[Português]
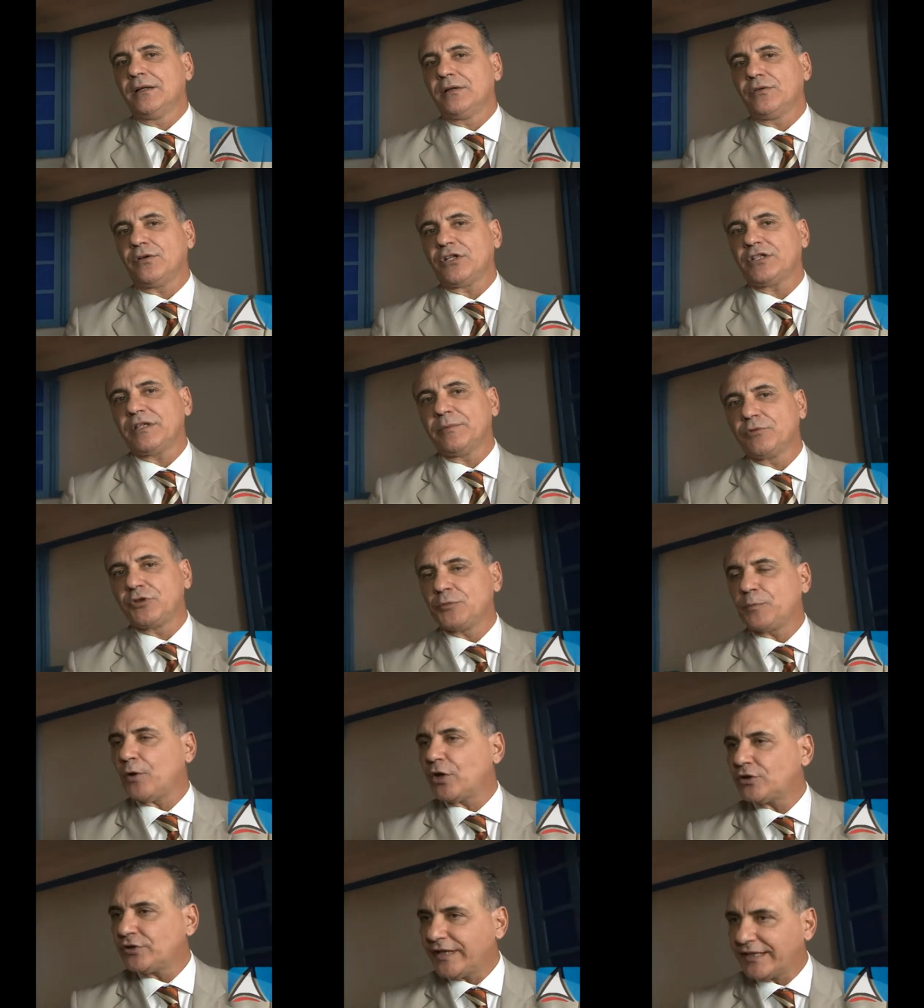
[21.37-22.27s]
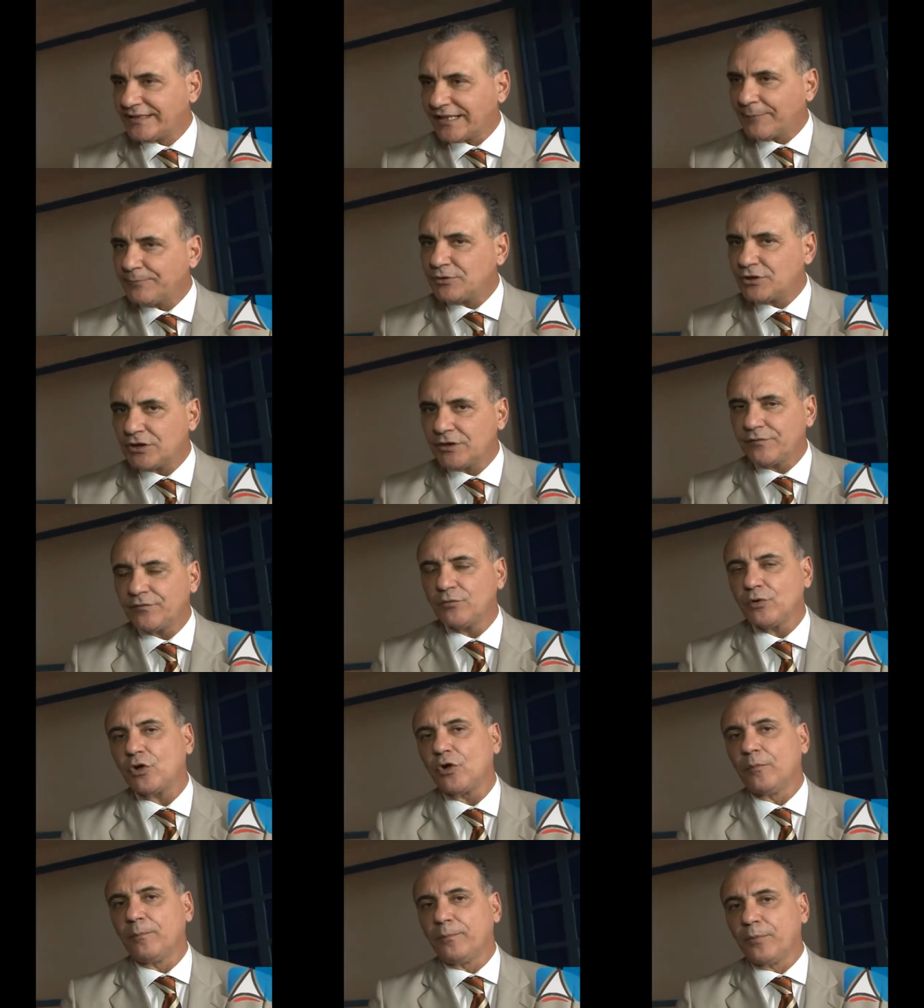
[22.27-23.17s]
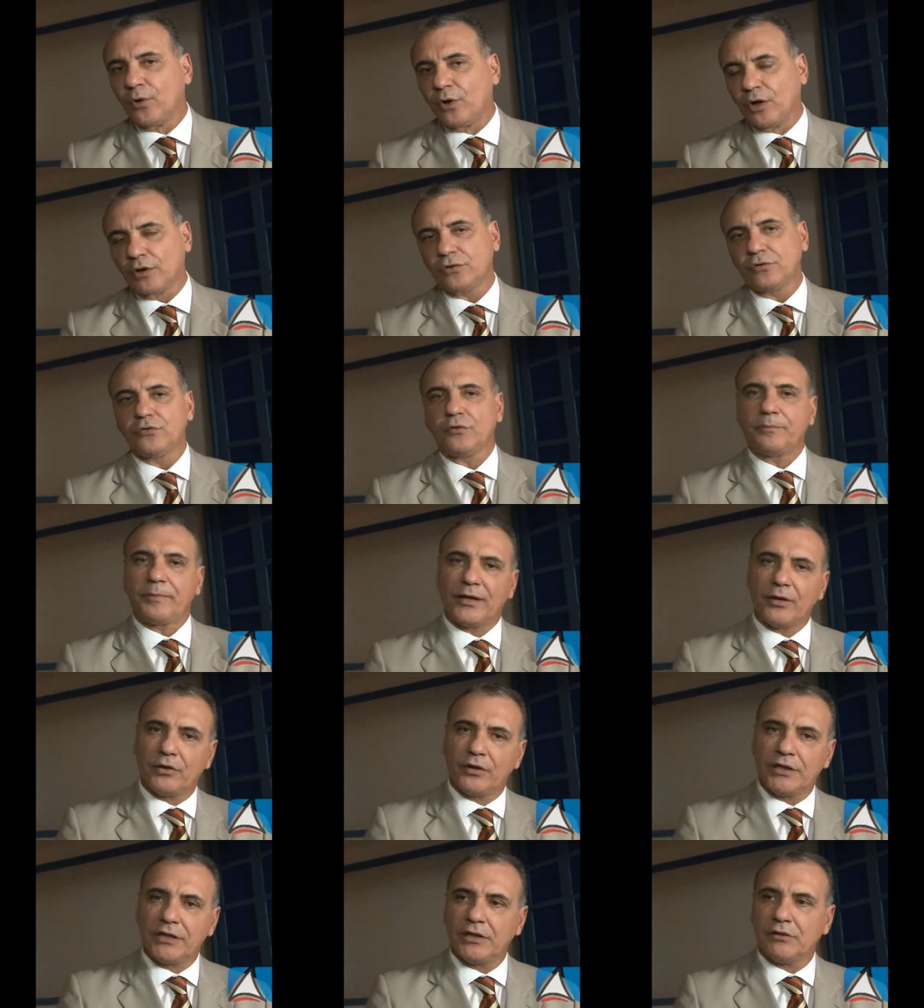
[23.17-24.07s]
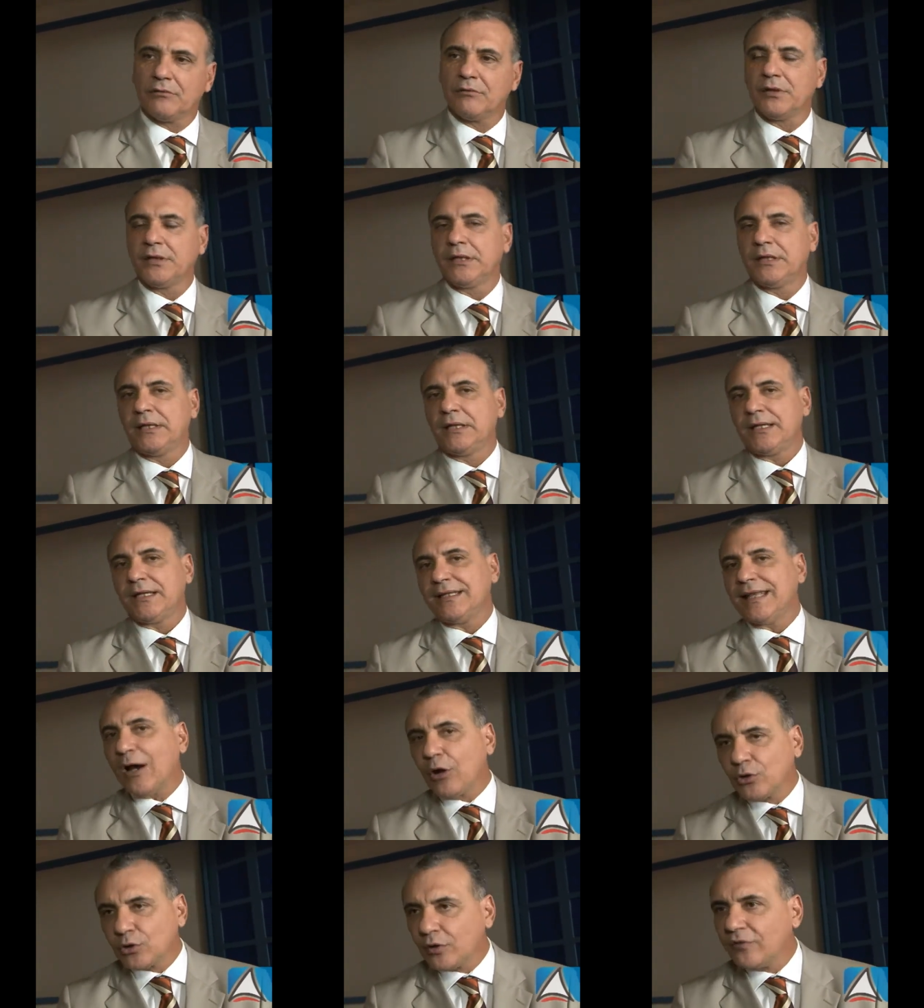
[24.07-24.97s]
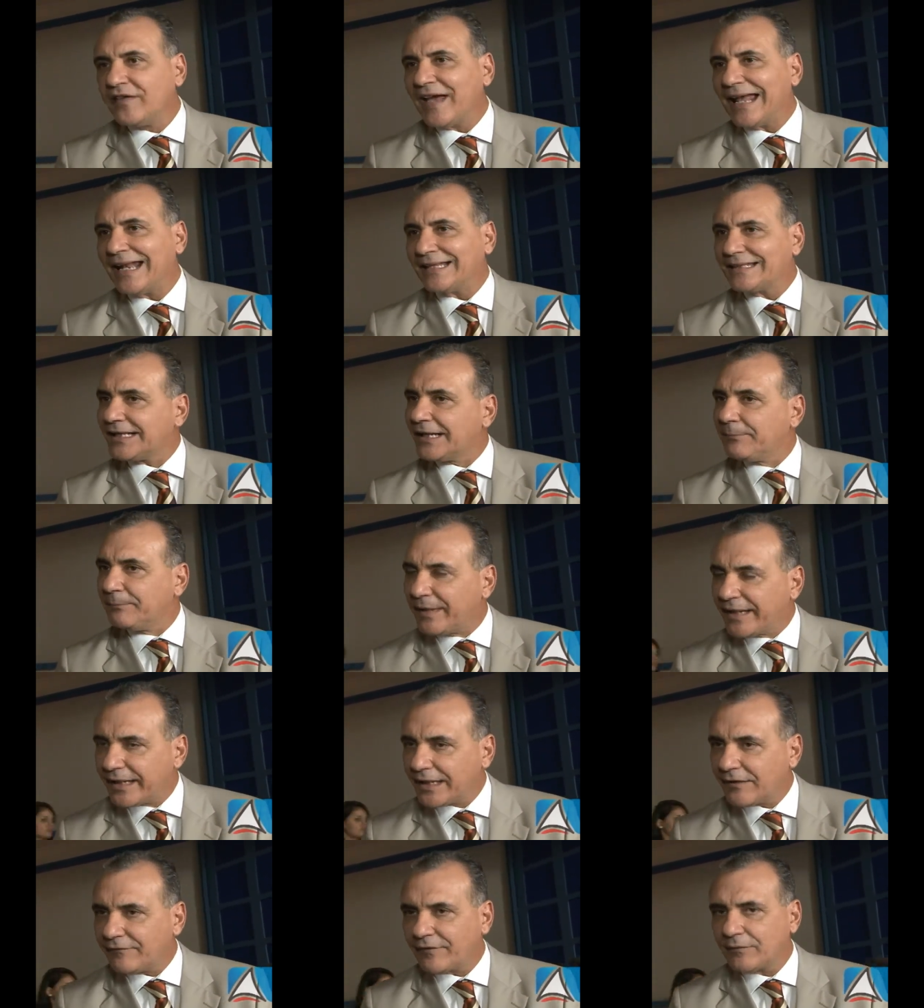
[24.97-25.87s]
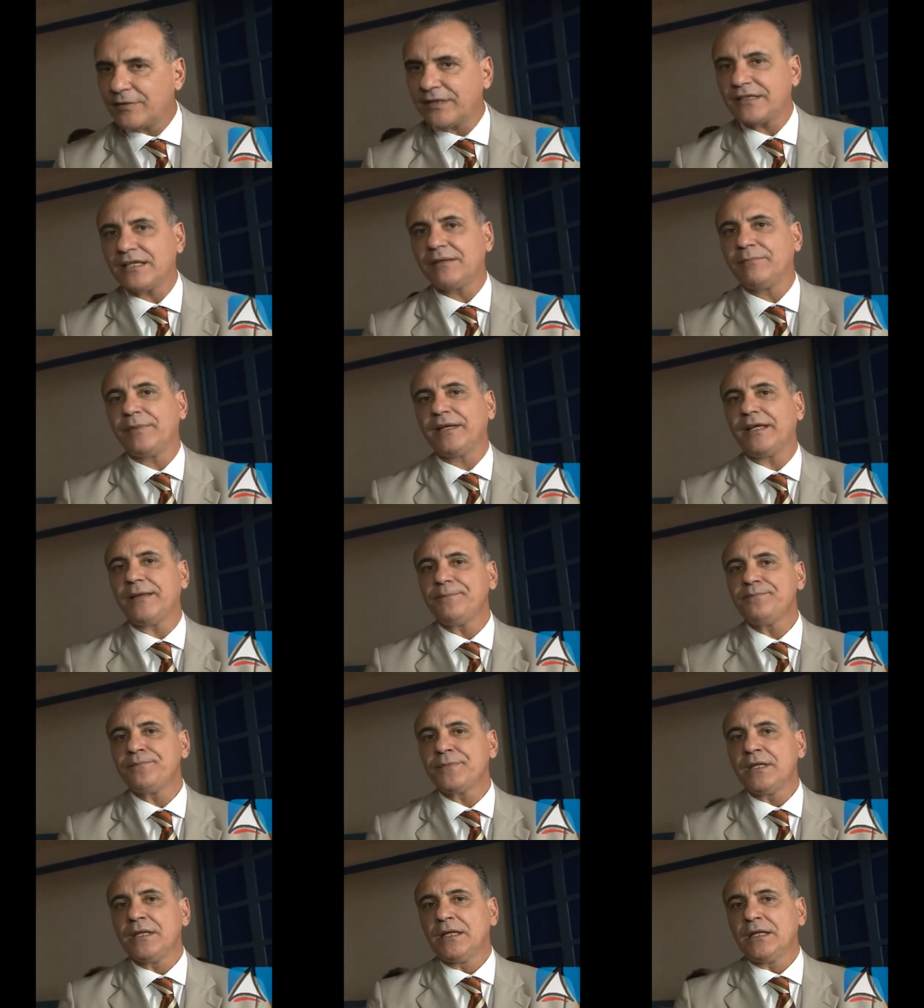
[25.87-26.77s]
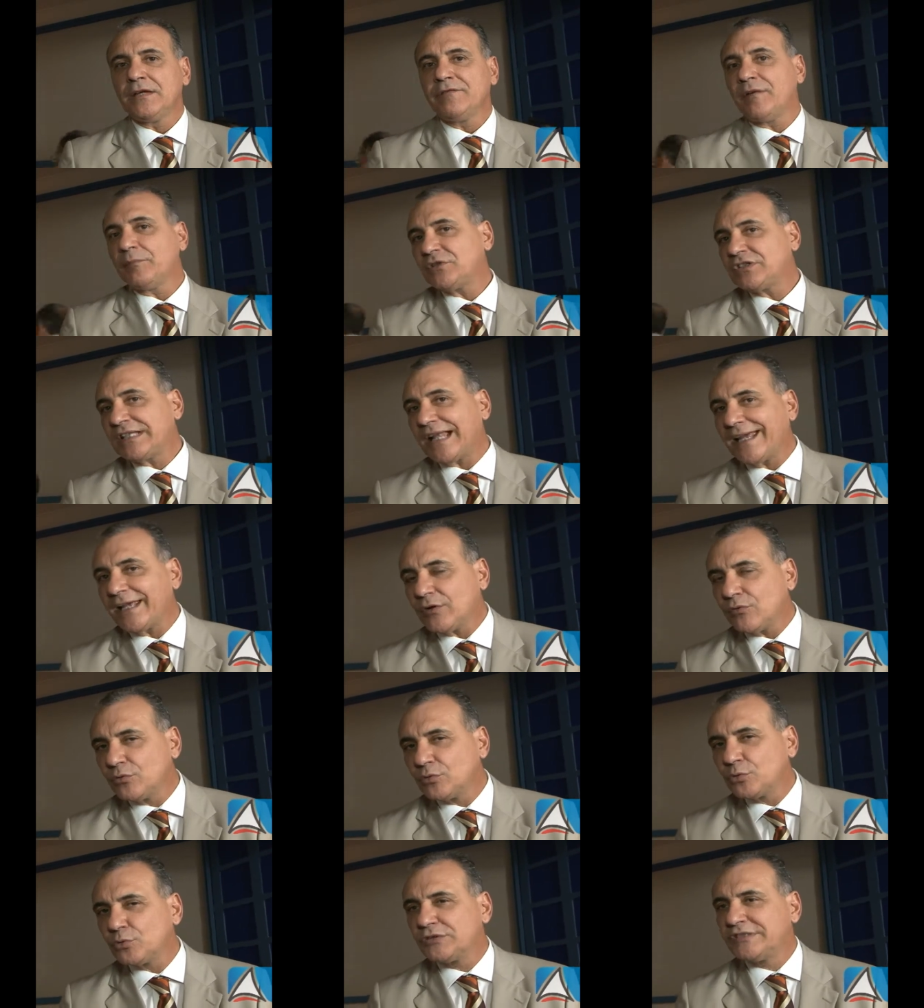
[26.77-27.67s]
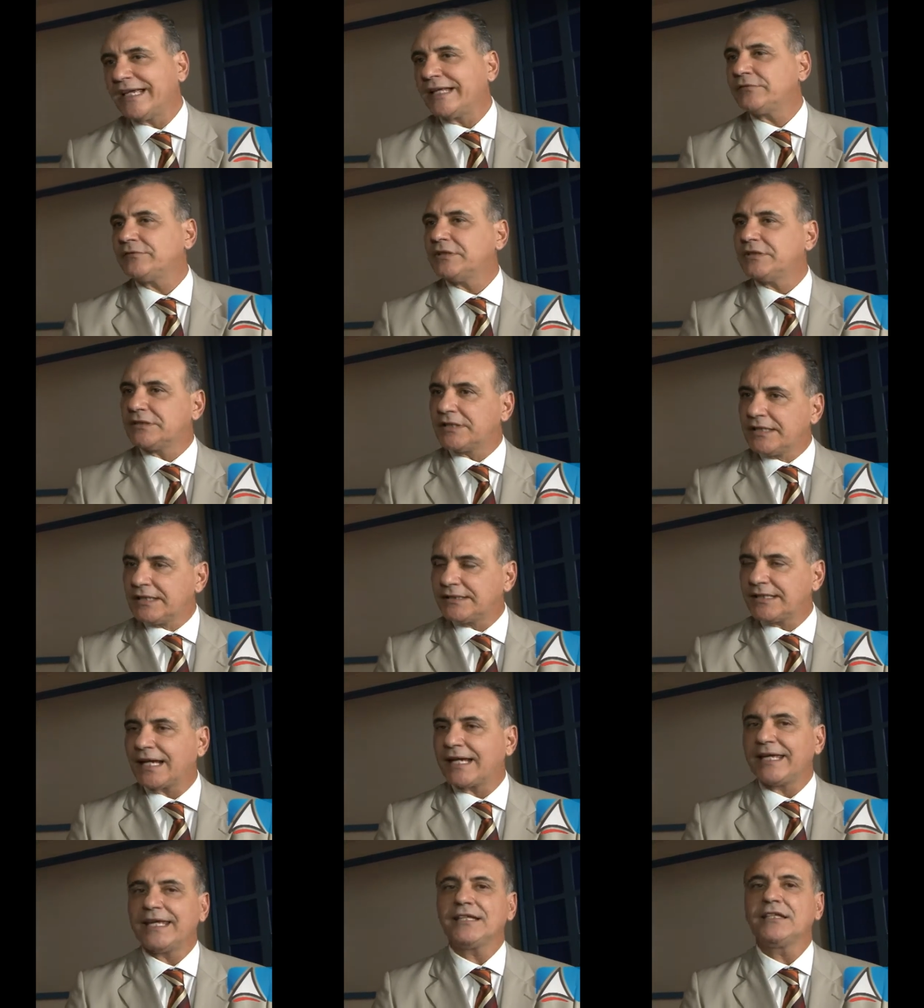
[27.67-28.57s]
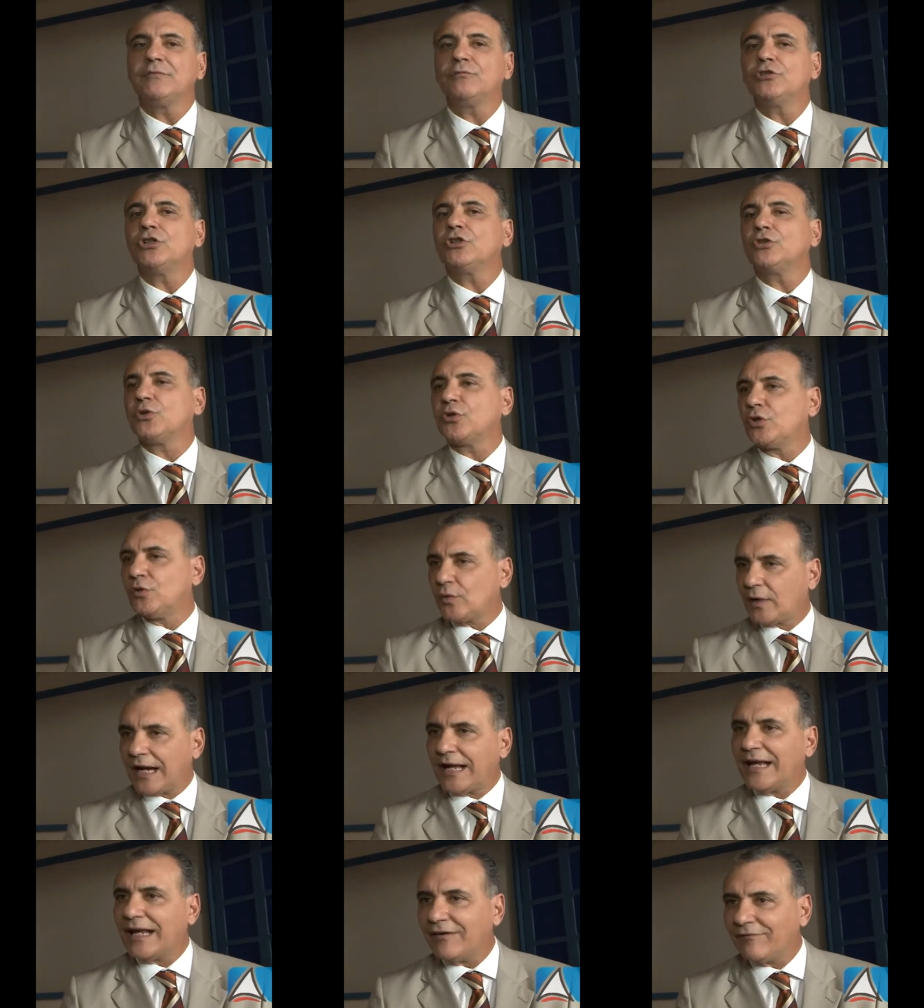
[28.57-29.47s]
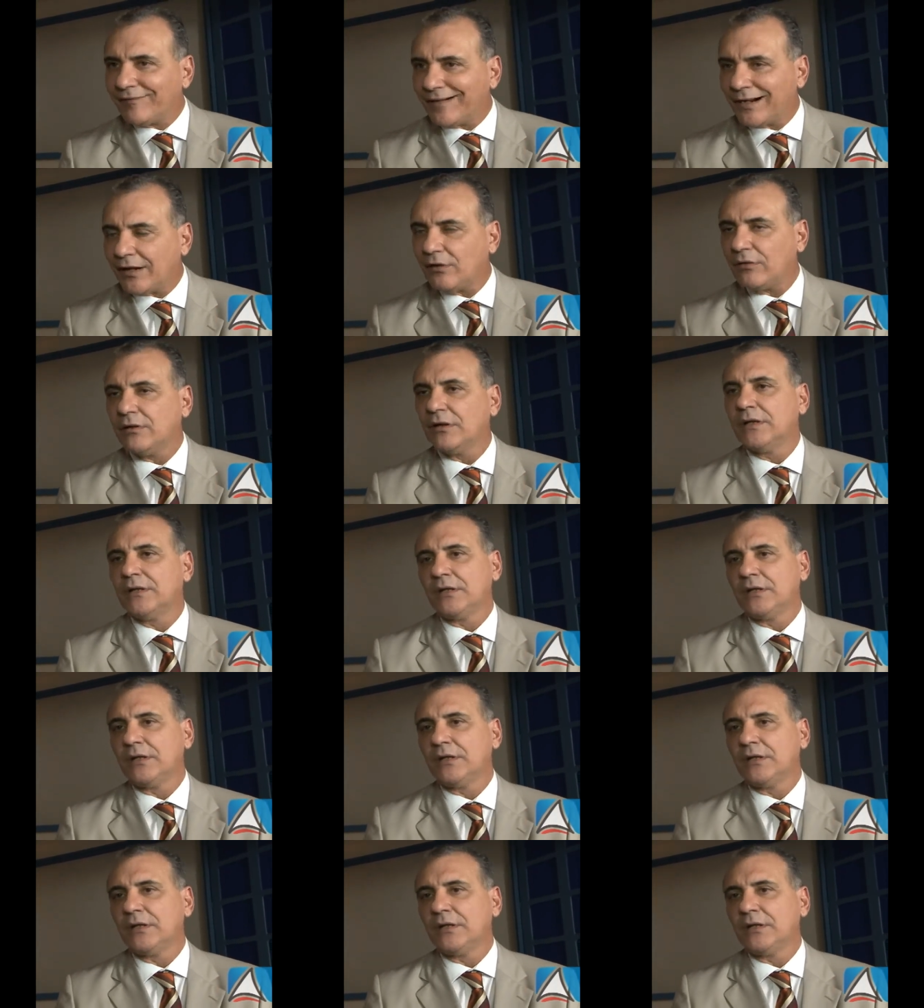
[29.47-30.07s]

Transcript: Nós temos postos receptivos no aeroporto, no Pelourinho e na rodoviária também, que vamos receber. E vamos estar aí com 230 guias e monitores no Carnaval,